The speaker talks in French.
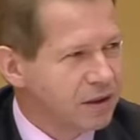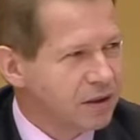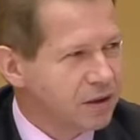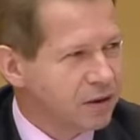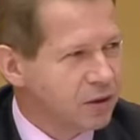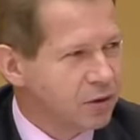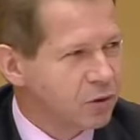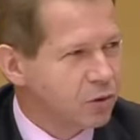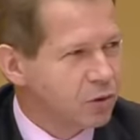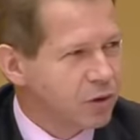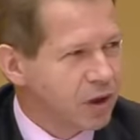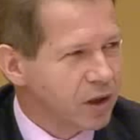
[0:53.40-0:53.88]

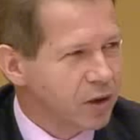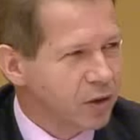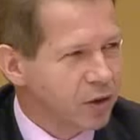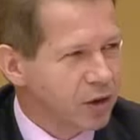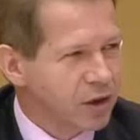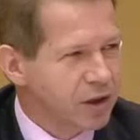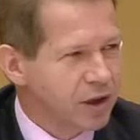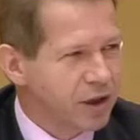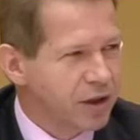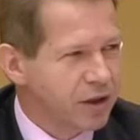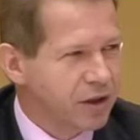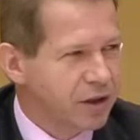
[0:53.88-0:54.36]
Euh, tout à
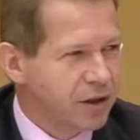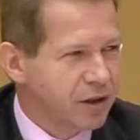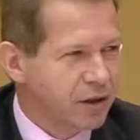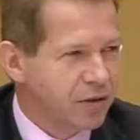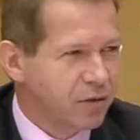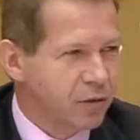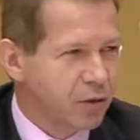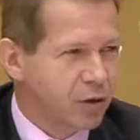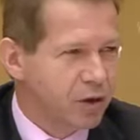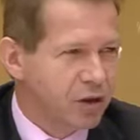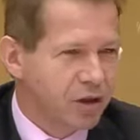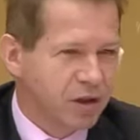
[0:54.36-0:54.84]
l'heure, il a été
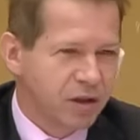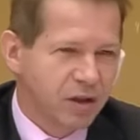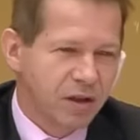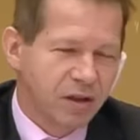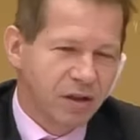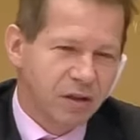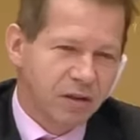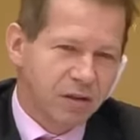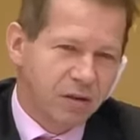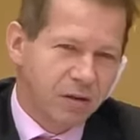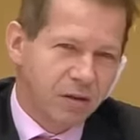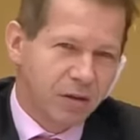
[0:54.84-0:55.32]

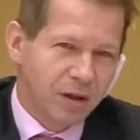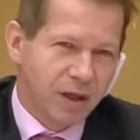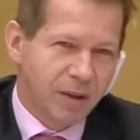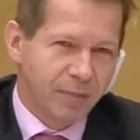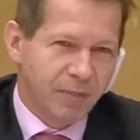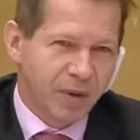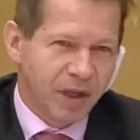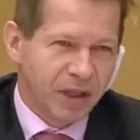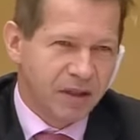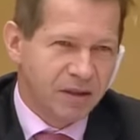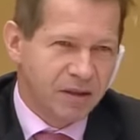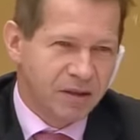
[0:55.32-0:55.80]
évoqué euh, la
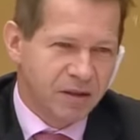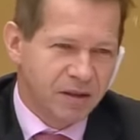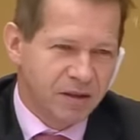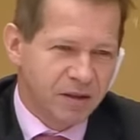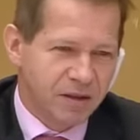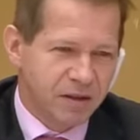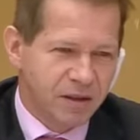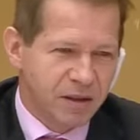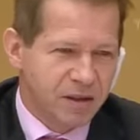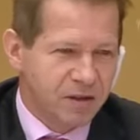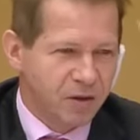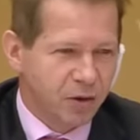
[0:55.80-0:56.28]

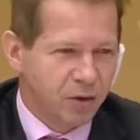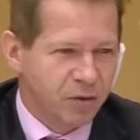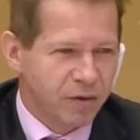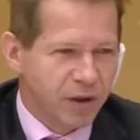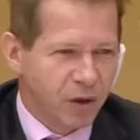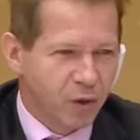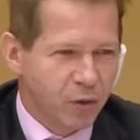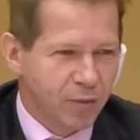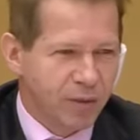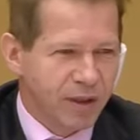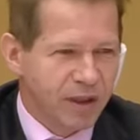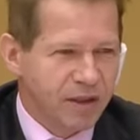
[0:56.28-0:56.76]
partie descendre
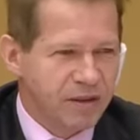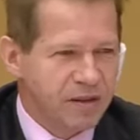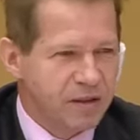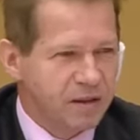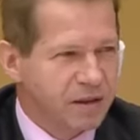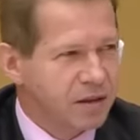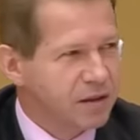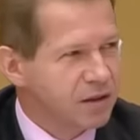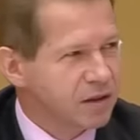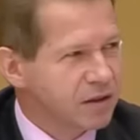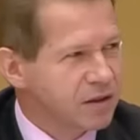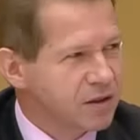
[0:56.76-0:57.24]
vers le bas,
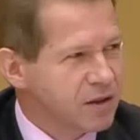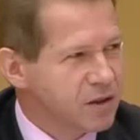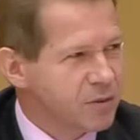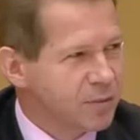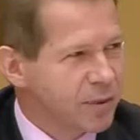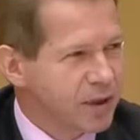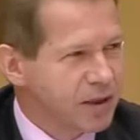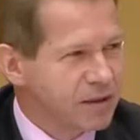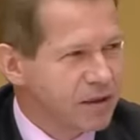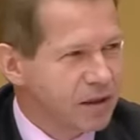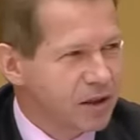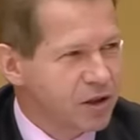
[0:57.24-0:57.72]
c'est-à-dire ce qui
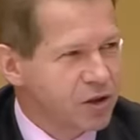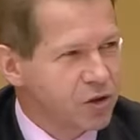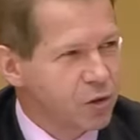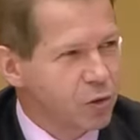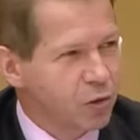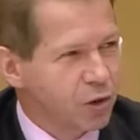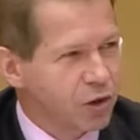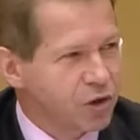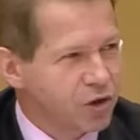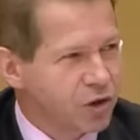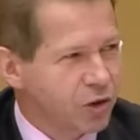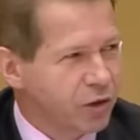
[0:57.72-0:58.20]
se passe à
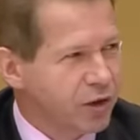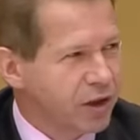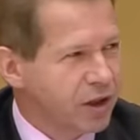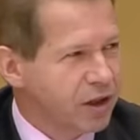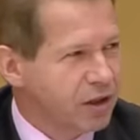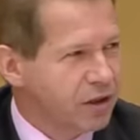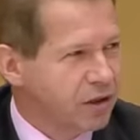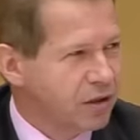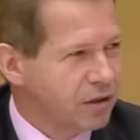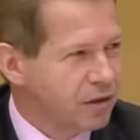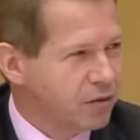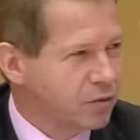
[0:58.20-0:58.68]
l'échelon
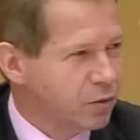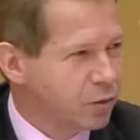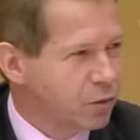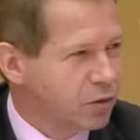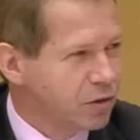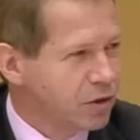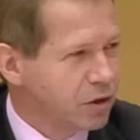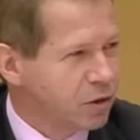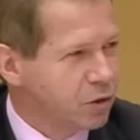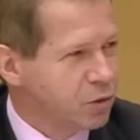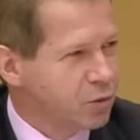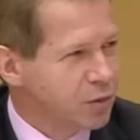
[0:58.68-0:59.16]
régional. Il faut
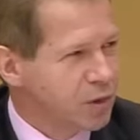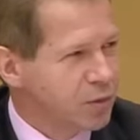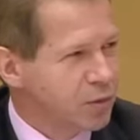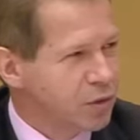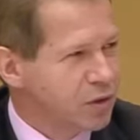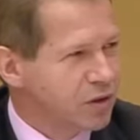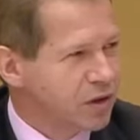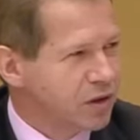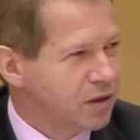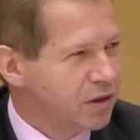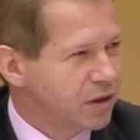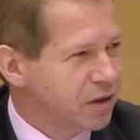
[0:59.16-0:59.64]
aussi un tout petit
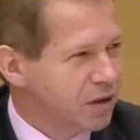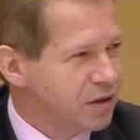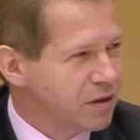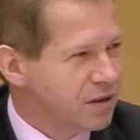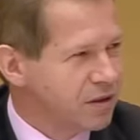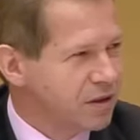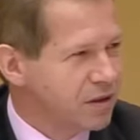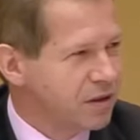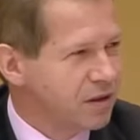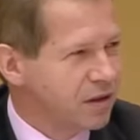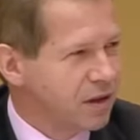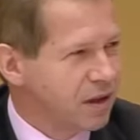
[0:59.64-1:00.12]
peu
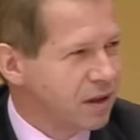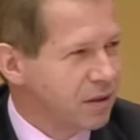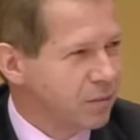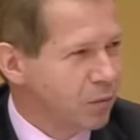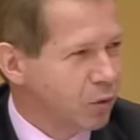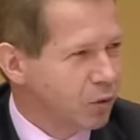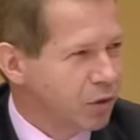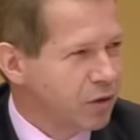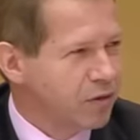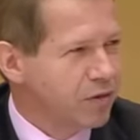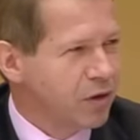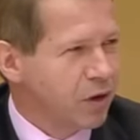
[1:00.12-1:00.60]
s'intéresser à
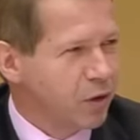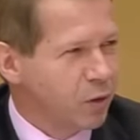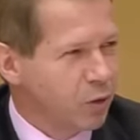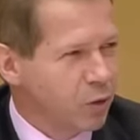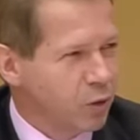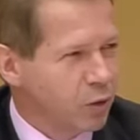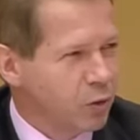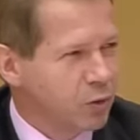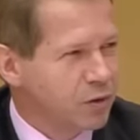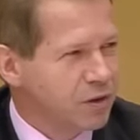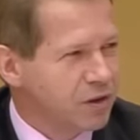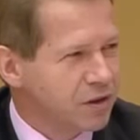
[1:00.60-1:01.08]
monter vers
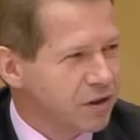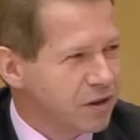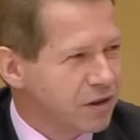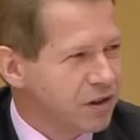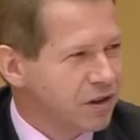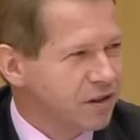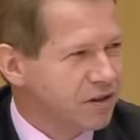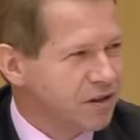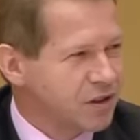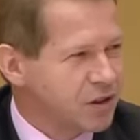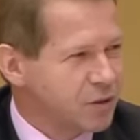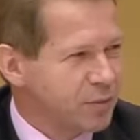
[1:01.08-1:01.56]
le haut,
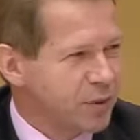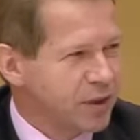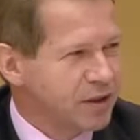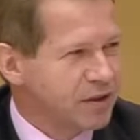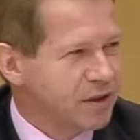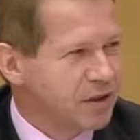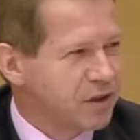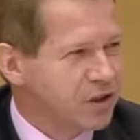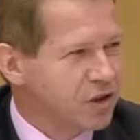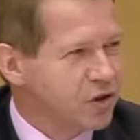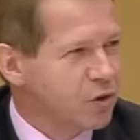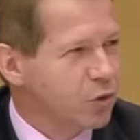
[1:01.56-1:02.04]
c'est-à-dire ce qui se
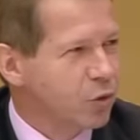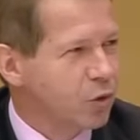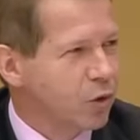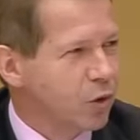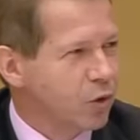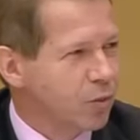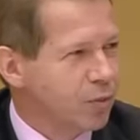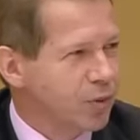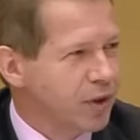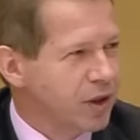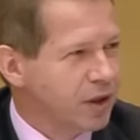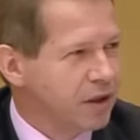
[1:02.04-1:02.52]
passe à l'échelon
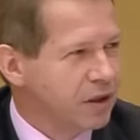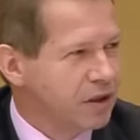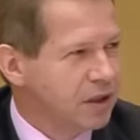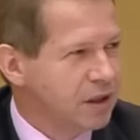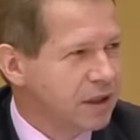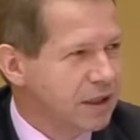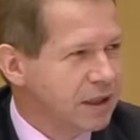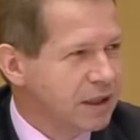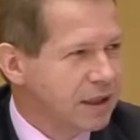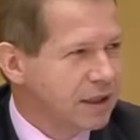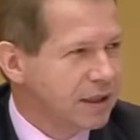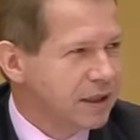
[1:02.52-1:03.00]
européen.
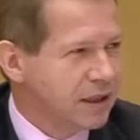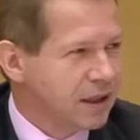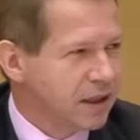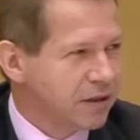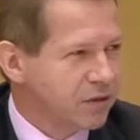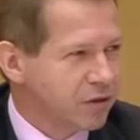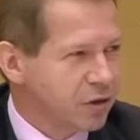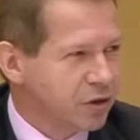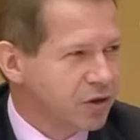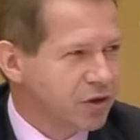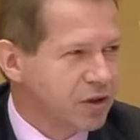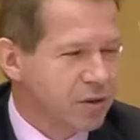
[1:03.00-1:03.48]

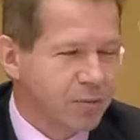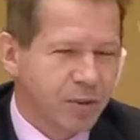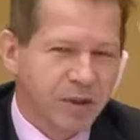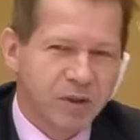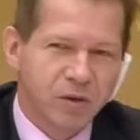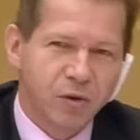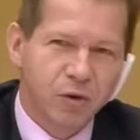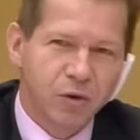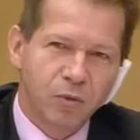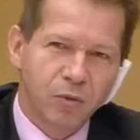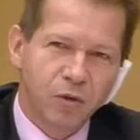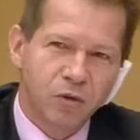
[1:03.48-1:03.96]
La France n'est pas
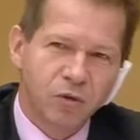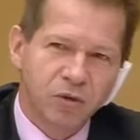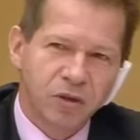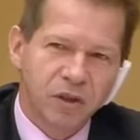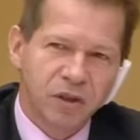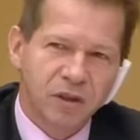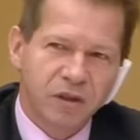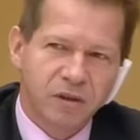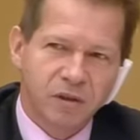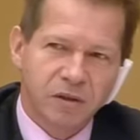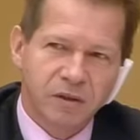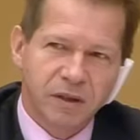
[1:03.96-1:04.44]

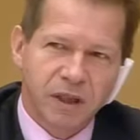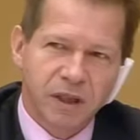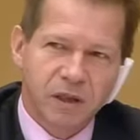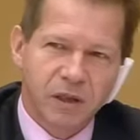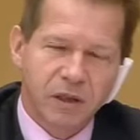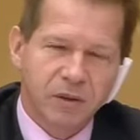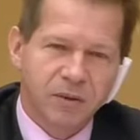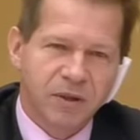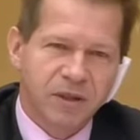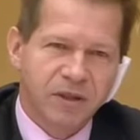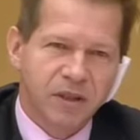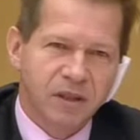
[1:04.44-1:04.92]
monde. Euh, il y a
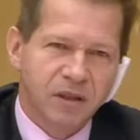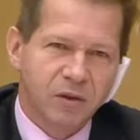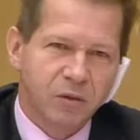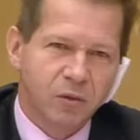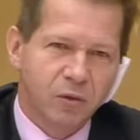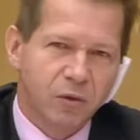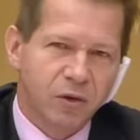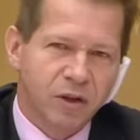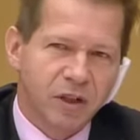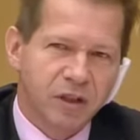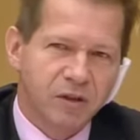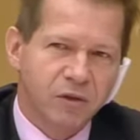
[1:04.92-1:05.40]
quand même un certain
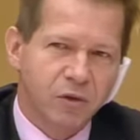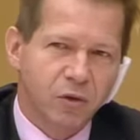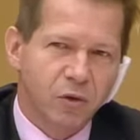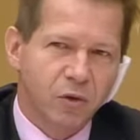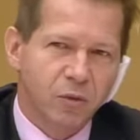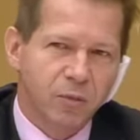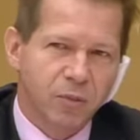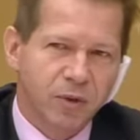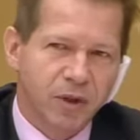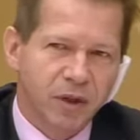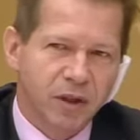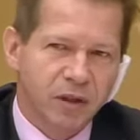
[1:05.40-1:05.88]
nombre de textes
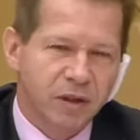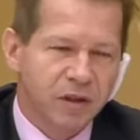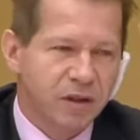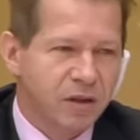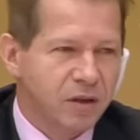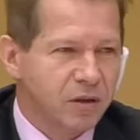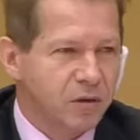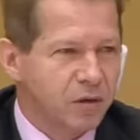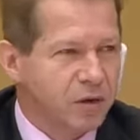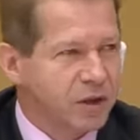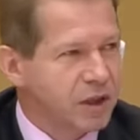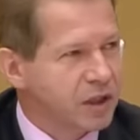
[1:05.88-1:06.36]
européens
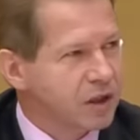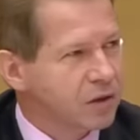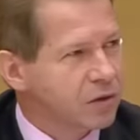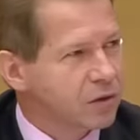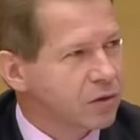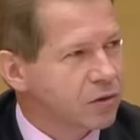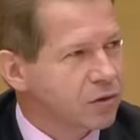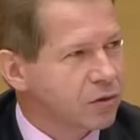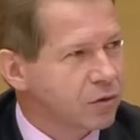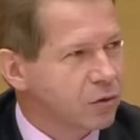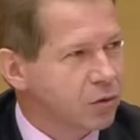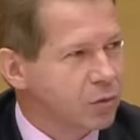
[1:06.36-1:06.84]
qui
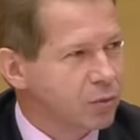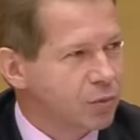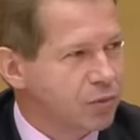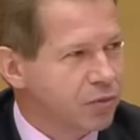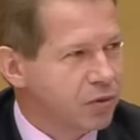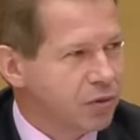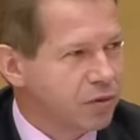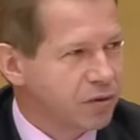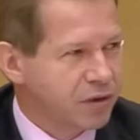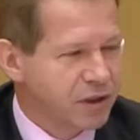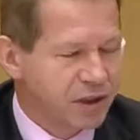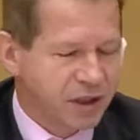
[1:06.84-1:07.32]
encadrent ce que nous
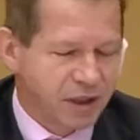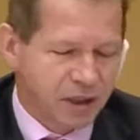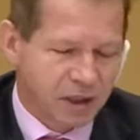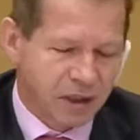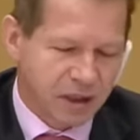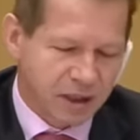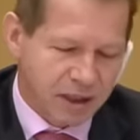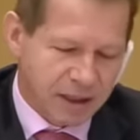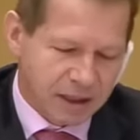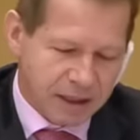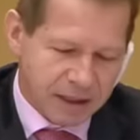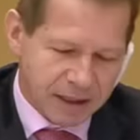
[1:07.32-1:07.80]
pouvons faire.